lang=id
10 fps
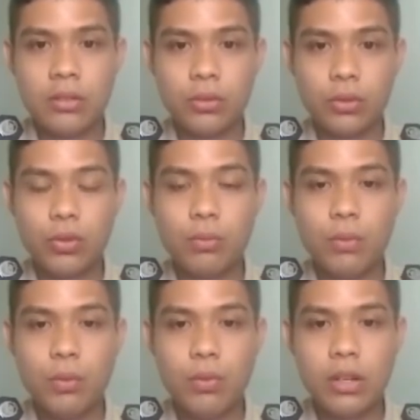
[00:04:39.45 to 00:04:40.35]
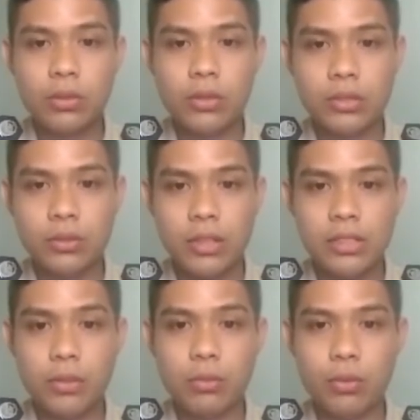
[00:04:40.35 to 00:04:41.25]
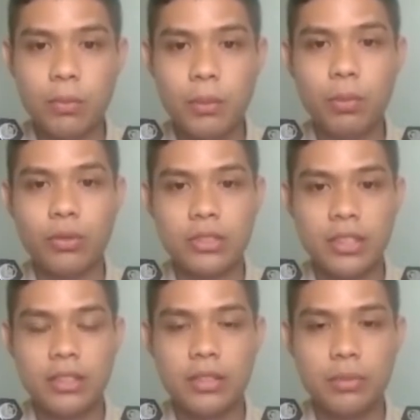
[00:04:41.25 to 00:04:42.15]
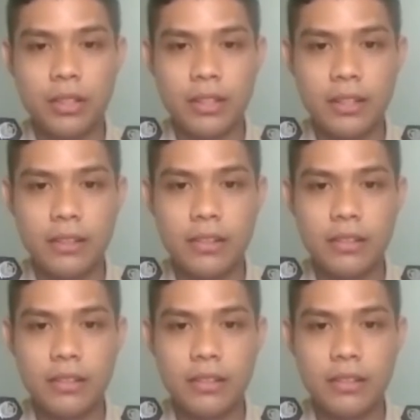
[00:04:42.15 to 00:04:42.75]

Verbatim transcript: untuk membuat tugas-tugas yang berupa proyek yang diberikan.